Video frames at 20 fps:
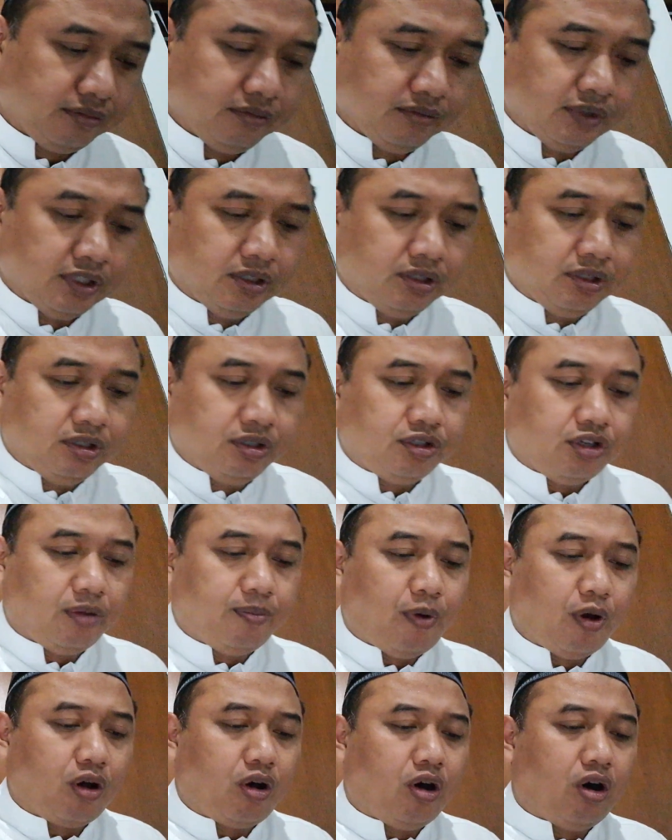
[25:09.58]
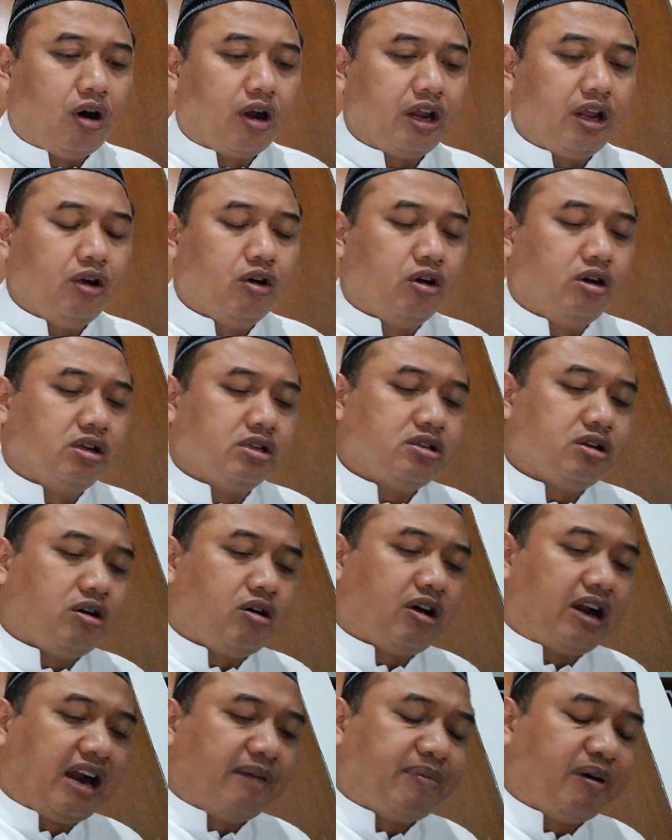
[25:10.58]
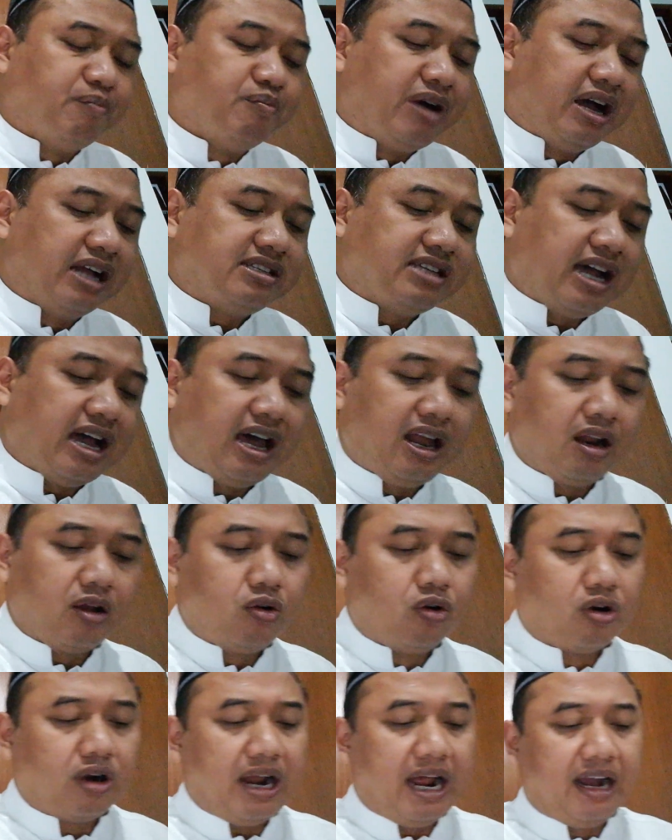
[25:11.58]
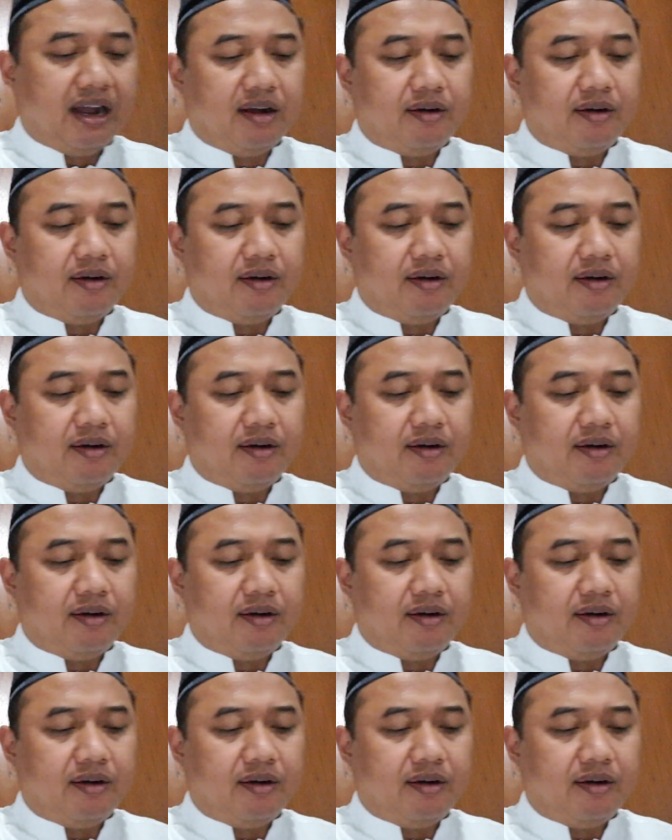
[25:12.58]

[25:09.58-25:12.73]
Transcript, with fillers: sopokoriun seorang pembaca Al-Qur'an